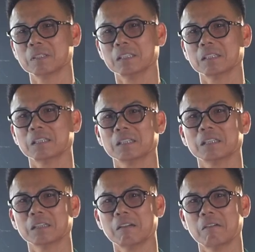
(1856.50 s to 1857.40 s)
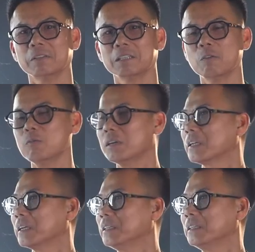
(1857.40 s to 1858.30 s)
À, họ nghiên cứu rất
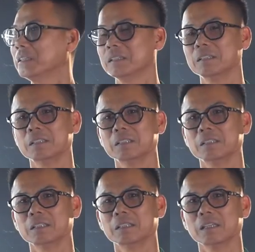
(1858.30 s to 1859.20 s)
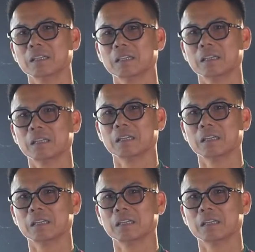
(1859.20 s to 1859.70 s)
kỹ. Yeah. À,